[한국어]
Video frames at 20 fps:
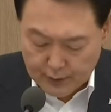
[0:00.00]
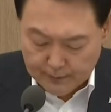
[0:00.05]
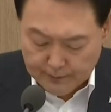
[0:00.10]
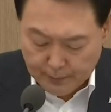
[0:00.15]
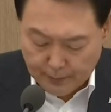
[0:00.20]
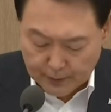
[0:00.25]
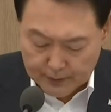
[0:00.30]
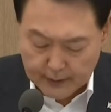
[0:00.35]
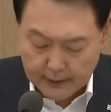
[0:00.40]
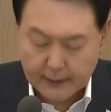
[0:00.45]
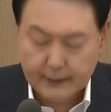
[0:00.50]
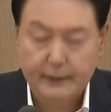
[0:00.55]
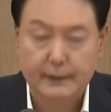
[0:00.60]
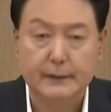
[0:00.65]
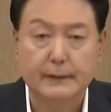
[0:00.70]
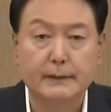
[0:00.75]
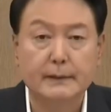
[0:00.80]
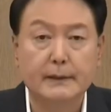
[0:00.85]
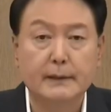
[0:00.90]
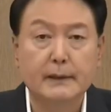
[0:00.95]

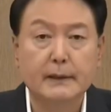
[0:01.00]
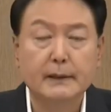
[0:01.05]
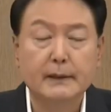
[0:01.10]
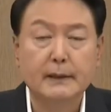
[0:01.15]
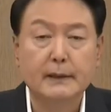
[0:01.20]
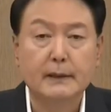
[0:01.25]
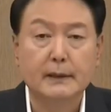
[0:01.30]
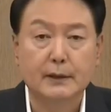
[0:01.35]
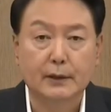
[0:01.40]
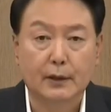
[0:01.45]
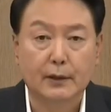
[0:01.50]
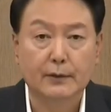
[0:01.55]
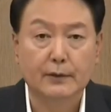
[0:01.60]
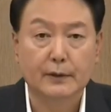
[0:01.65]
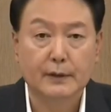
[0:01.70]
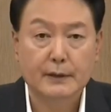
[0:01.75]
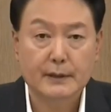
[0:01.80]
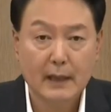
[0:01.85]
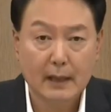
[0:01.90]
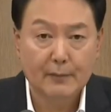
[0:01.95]

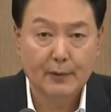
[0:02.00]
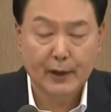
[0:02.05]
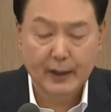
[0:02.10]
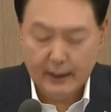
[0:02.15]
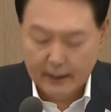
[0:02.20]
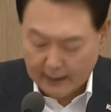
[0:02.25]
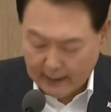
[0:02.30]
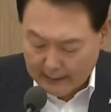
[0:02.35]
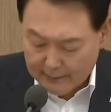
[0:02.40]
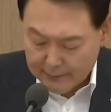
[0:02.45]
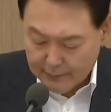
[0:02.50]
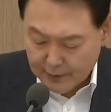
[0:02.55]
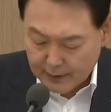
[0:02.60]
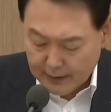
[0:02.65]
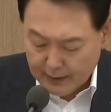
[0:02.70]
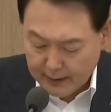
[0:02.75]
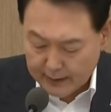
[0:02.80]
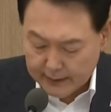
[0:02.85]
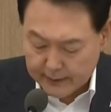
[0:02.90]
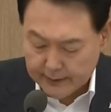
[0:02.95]
50%연 3회
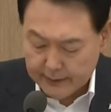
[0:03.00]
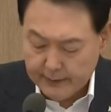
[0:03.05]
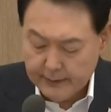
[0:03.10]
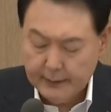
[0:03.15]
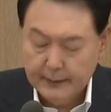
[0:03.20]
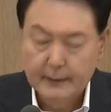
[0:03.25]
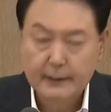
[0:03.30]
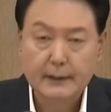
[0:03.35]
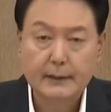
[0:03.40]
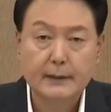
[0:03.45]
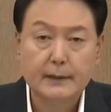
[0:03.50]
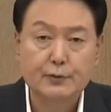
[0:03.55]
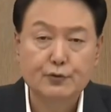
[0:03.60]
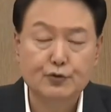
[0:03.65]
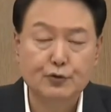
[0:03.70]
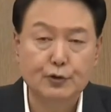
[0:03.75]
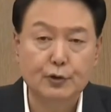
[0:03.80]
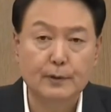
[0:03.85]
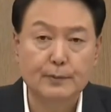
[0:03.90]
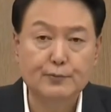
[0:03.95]
감면하여
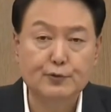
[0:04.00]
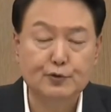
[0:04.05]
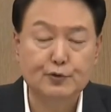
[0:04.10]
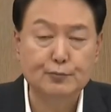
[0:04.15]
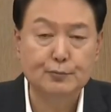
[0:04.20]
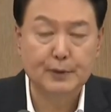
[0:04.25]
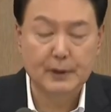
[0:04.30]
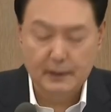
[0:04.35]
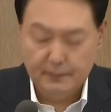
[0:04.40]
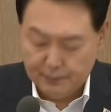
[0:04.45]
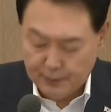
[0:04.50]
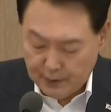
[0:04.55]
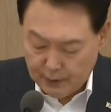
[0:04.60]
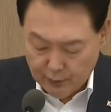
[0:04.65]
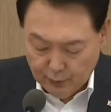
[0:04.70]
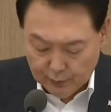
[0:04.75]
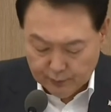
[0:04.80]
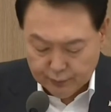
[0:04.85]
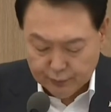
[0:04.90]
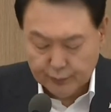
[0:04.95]
취업 준비
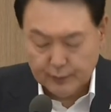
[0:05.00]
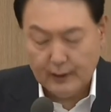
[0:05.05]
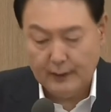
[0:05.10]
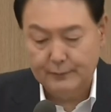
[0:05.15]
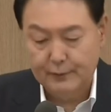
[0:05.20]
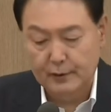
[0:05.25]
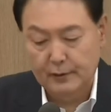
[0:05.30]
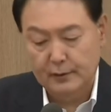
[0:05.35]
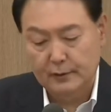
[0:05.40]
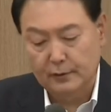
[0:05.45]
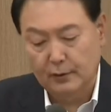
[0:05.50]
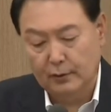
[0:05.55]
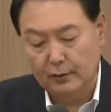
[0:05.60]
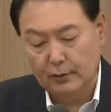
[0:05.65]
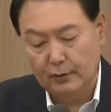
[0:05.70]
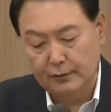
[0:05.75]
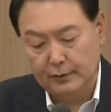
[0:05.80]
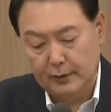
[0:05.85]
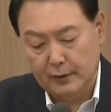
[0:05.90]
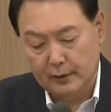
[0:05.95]
비용 부담을
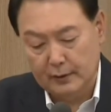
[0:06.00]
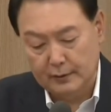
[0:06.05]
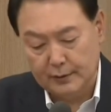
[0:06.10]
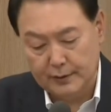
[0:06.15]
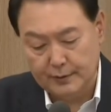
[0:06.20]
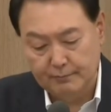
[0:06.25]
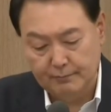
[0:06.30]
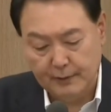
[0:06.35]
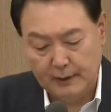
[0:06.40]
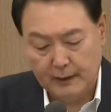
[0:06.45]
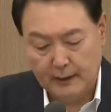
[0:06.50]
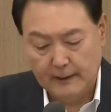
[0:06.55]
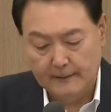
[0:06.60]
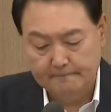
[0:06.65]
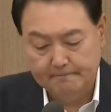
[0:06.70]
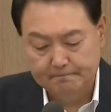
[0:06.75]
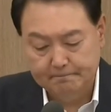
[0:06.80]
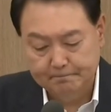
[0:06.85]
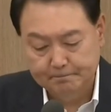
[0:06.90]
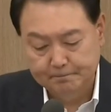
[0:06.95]
덜어드릴
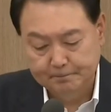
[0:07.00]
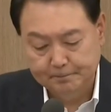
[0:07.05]
것입니다.